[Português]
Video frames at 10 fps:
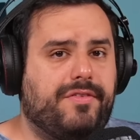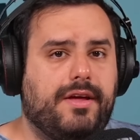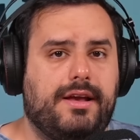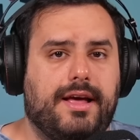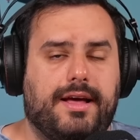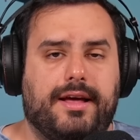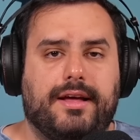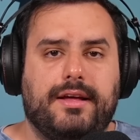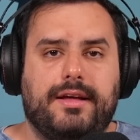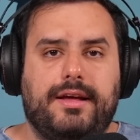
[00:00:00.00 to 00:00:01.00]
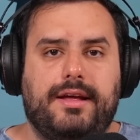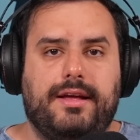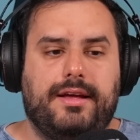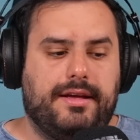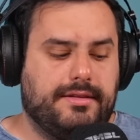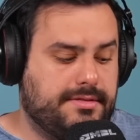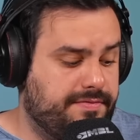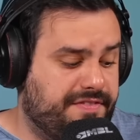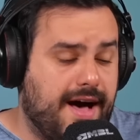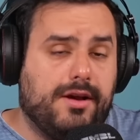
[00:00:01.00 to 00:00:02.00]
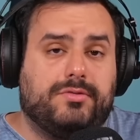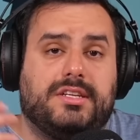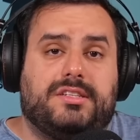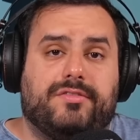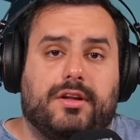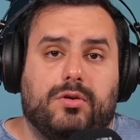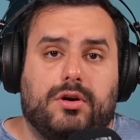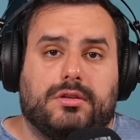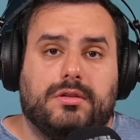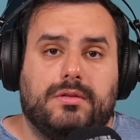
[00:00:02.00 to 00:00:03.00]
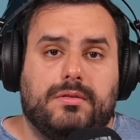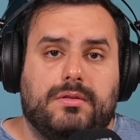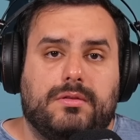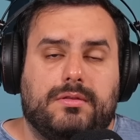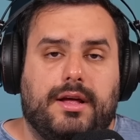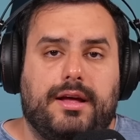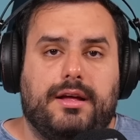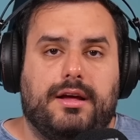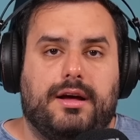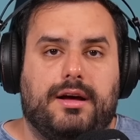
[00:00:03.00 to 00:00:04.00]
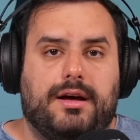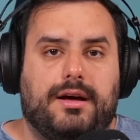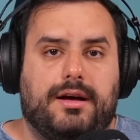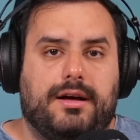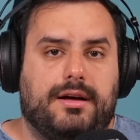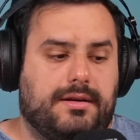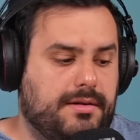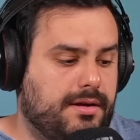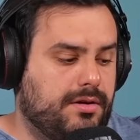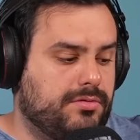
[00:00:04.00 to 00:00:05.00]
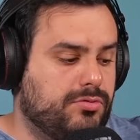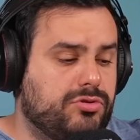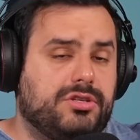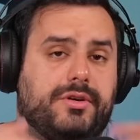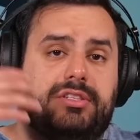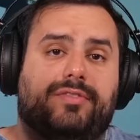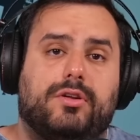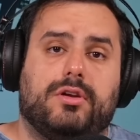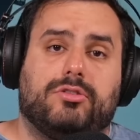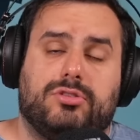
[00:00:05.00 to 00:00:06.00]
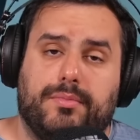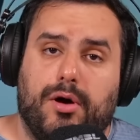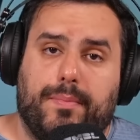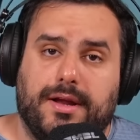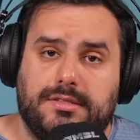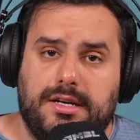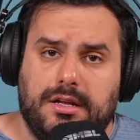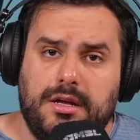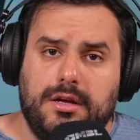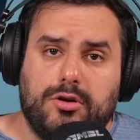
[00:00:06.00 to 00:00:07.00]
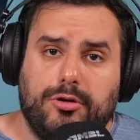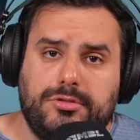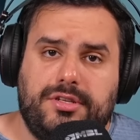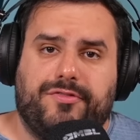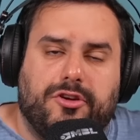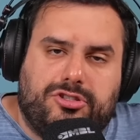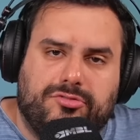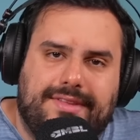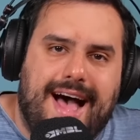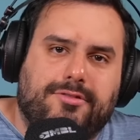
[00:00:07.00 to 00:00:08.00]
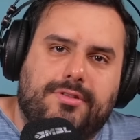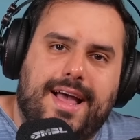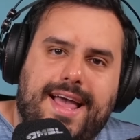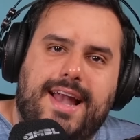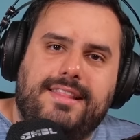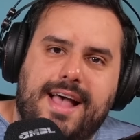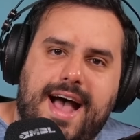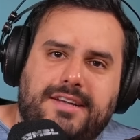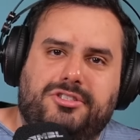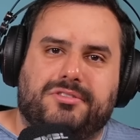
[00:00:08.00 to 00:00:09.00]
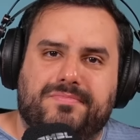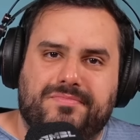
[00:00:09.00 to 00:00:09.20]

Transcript: Ele é, é, é falam desse valor né? A, a, a, usam esse valor ao seu bel prazer como se fosse um dado da realidade.